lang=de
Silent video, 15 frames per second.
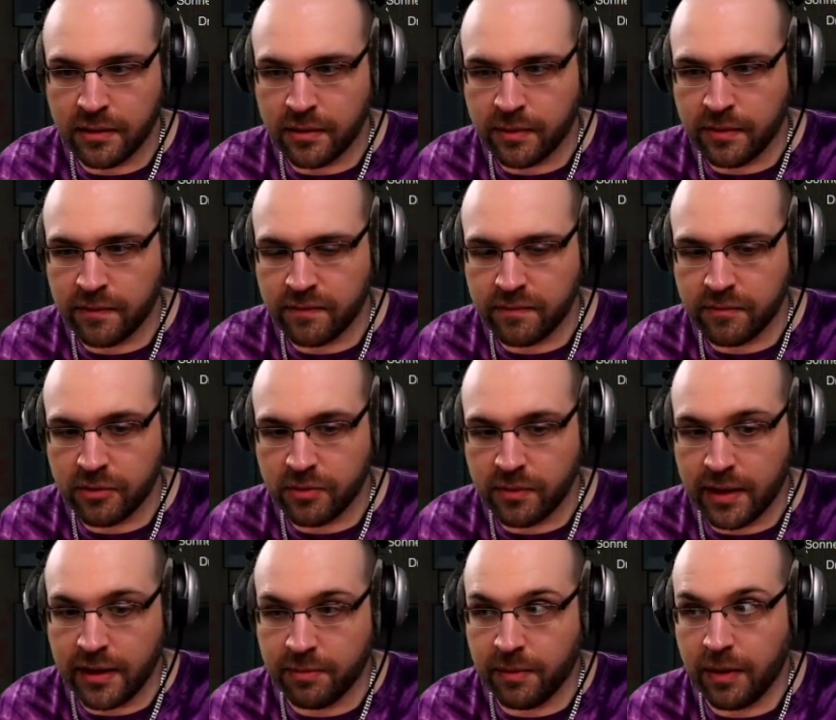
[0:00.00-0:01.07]
Aber müssen
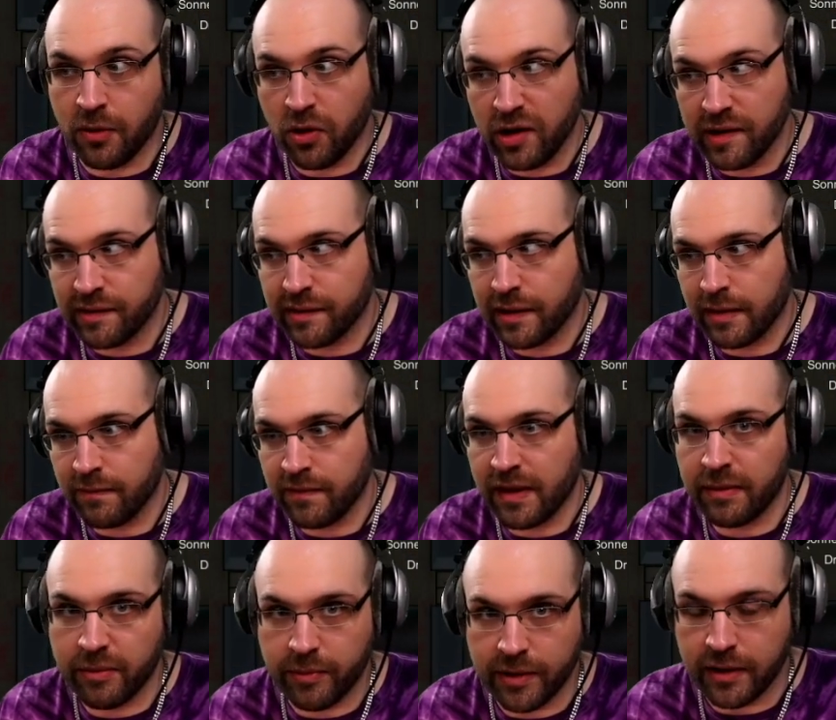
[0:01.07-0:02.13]
wir halt mehr Holz haben. Wir
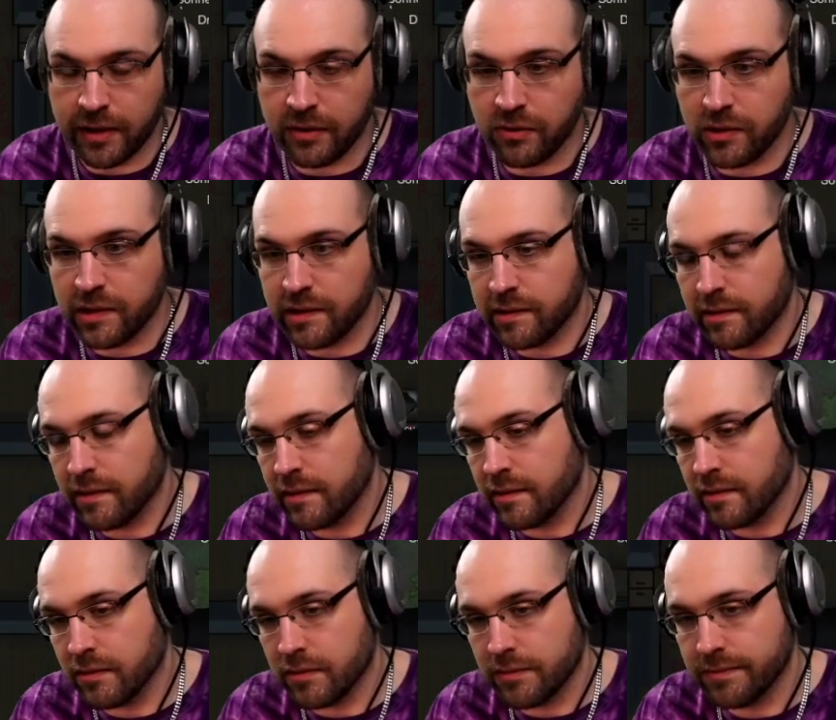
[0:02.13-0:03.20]
haben kein Holz,
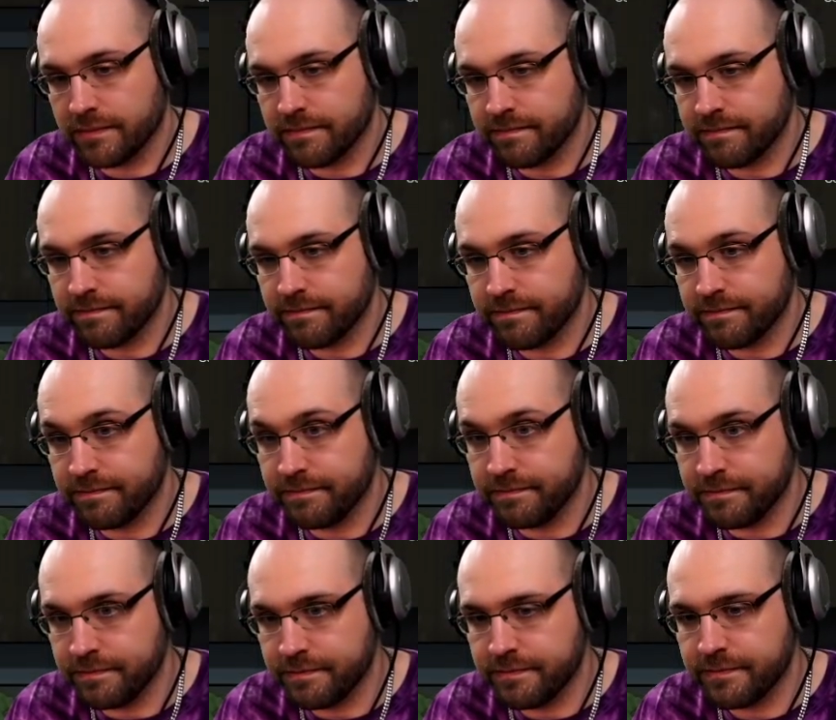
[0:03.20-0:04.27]
also...
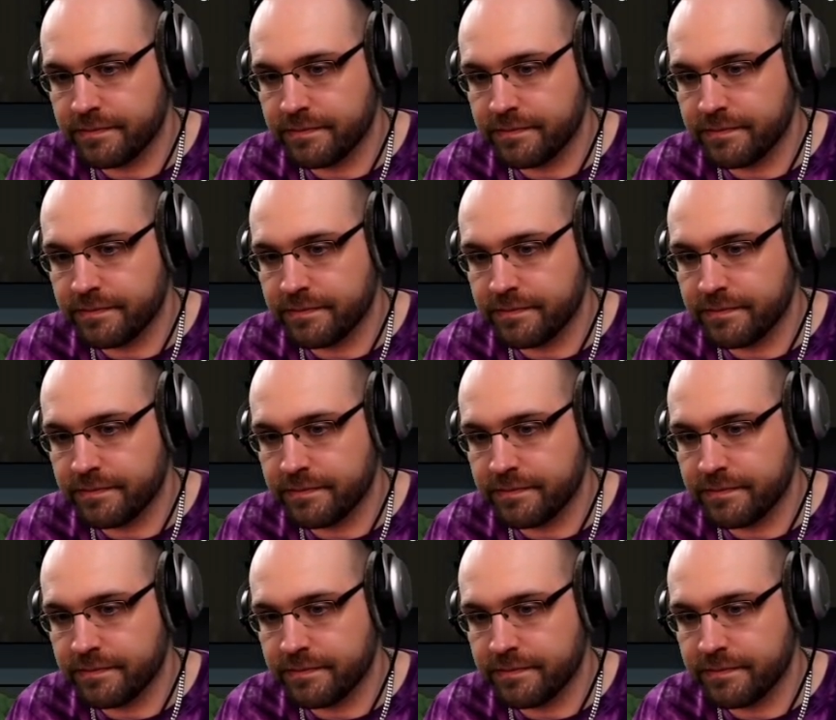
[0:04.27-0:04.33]
Hm.